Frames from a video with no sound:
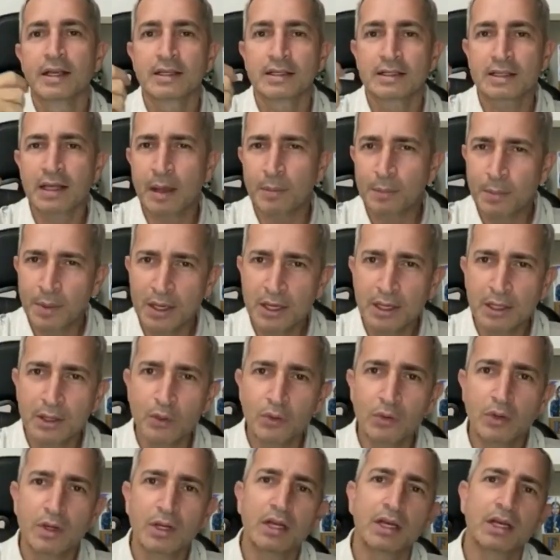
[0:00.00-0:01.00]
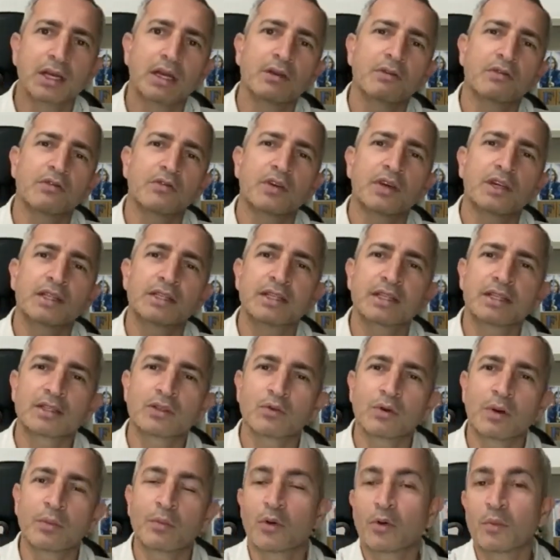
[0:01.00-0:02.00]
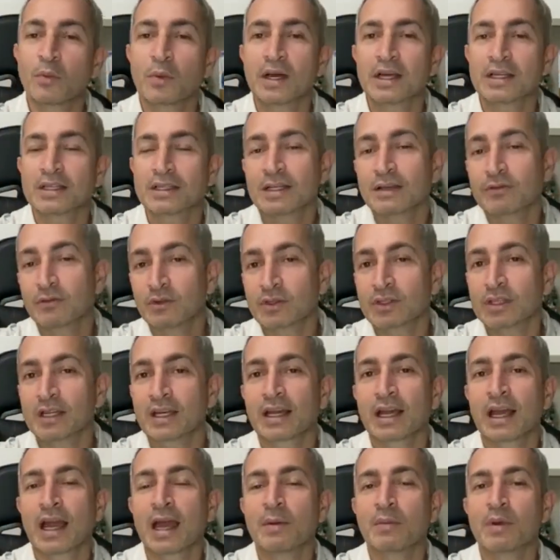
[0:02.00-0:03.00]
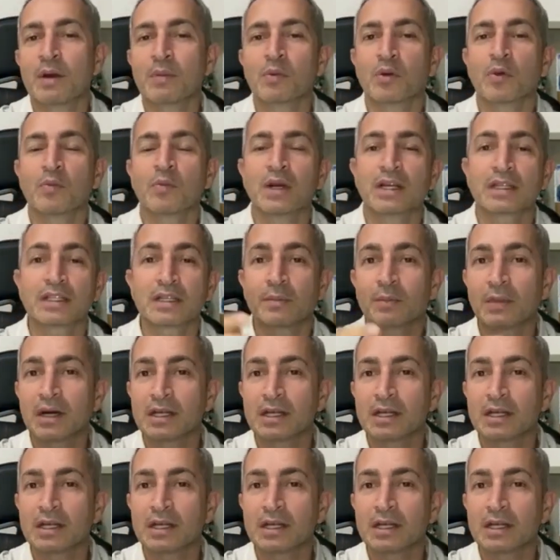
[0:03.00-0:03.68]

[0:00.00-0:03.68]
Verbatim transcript: sabendo que fez a sua promessa e você quebra a promessa.